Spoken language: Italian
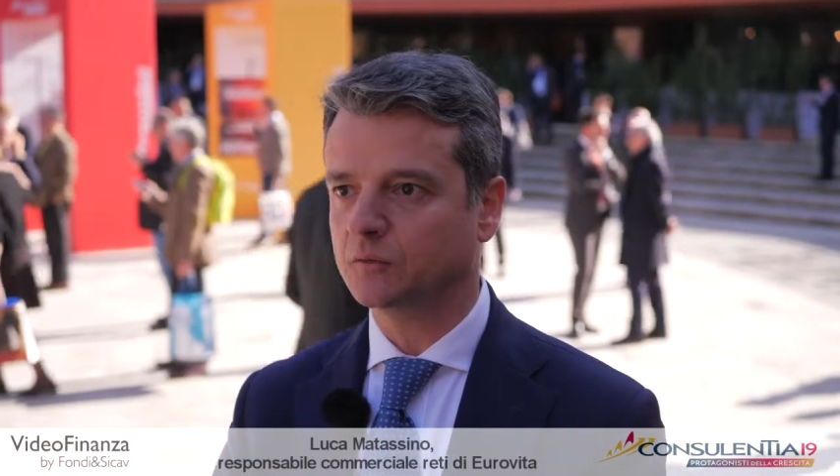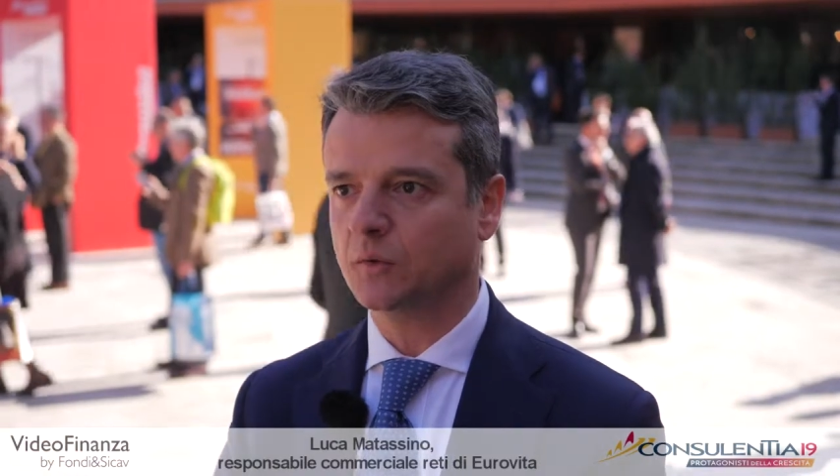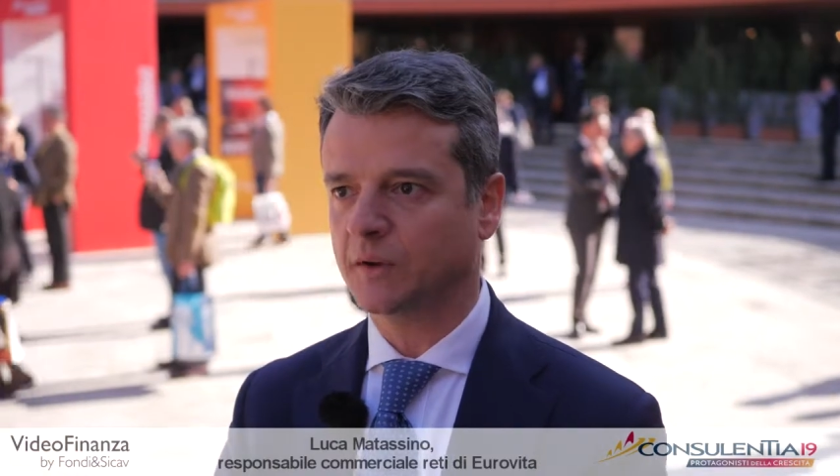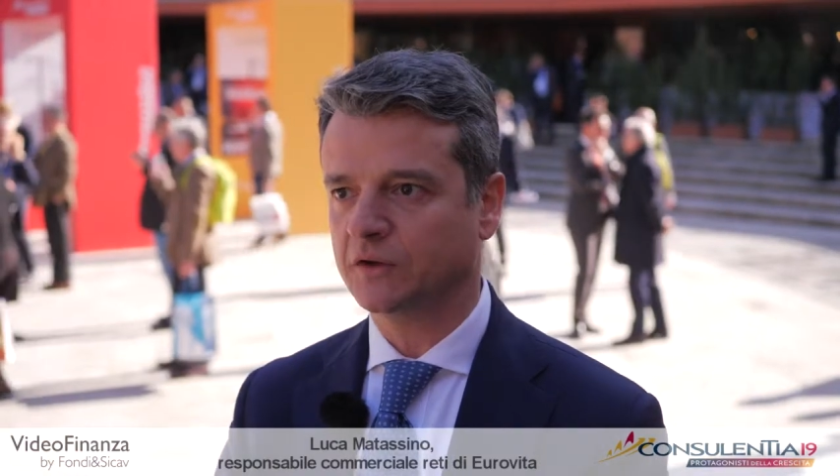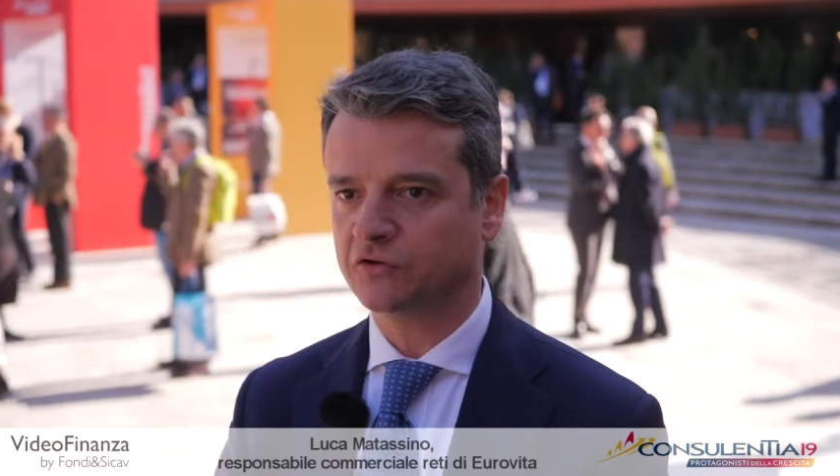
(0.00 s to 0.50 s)
il
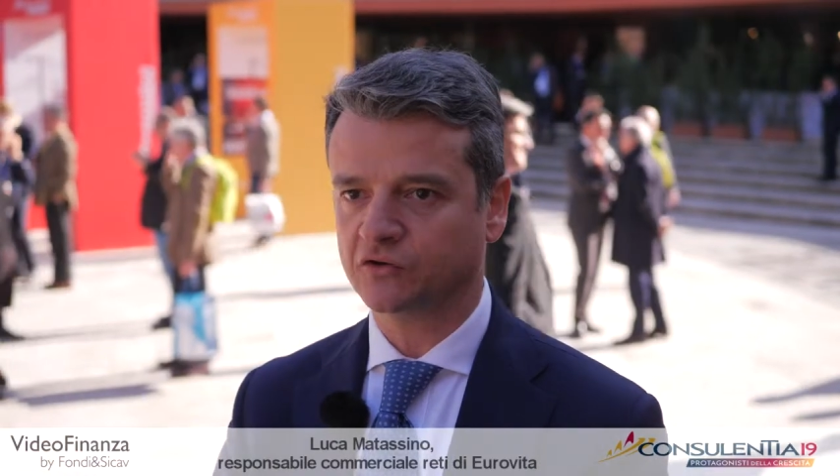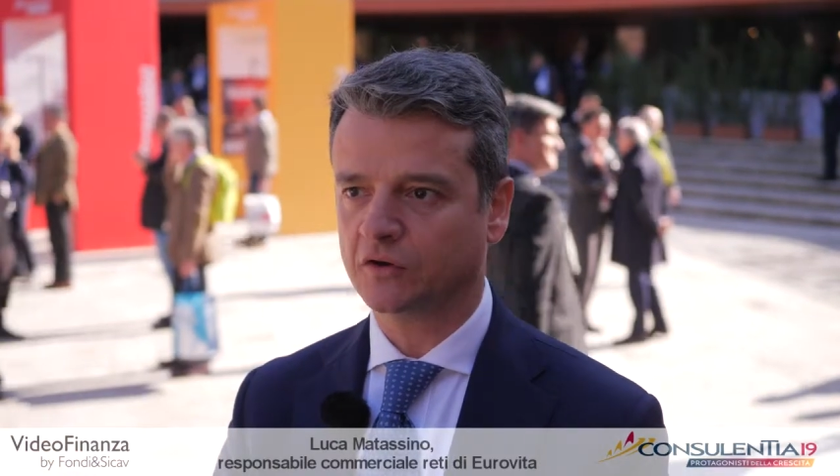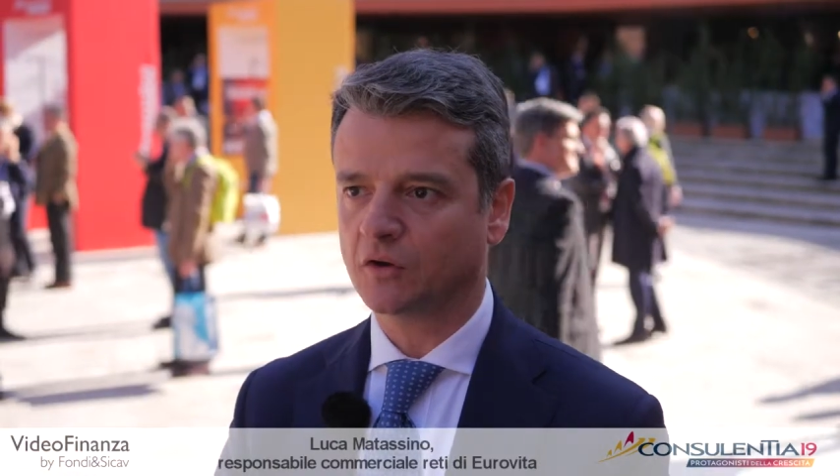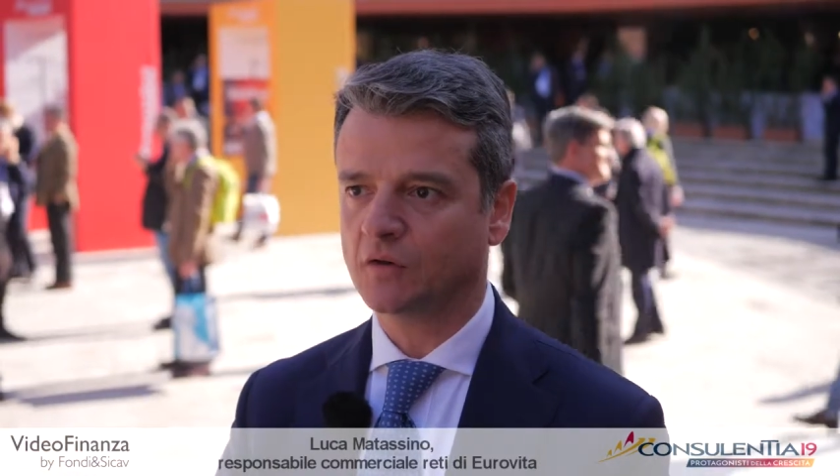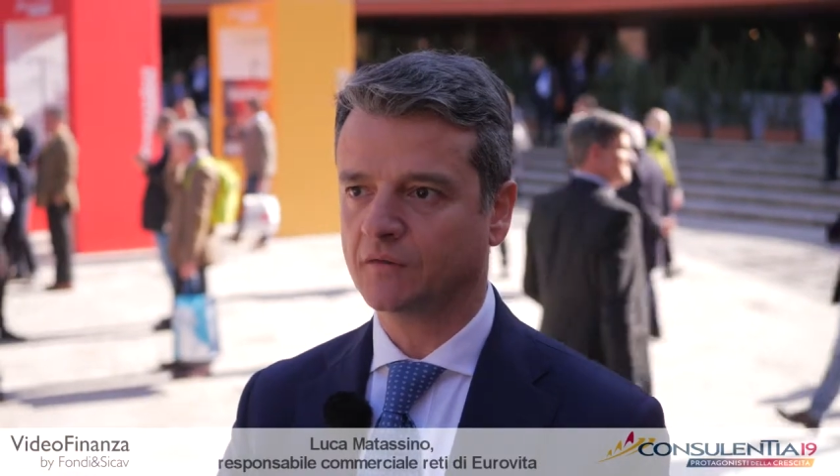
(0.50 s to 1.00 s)

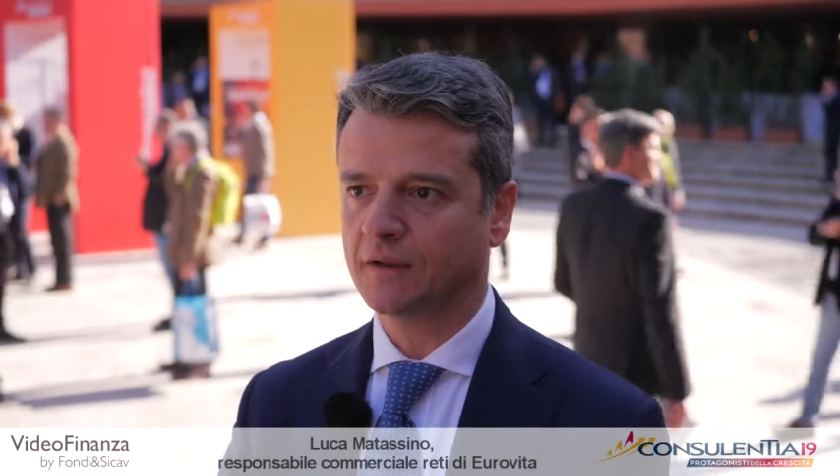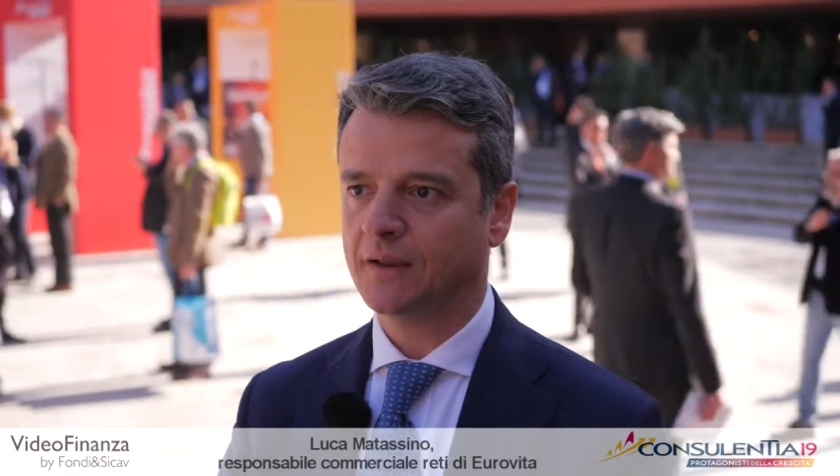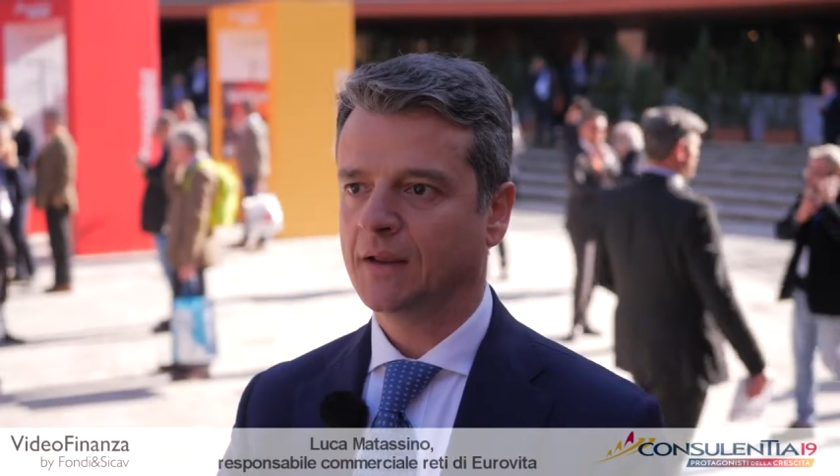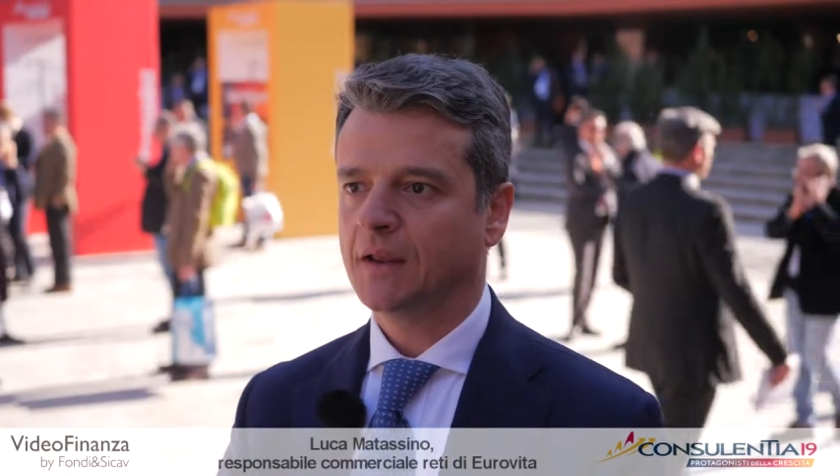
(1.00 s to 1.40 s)
2019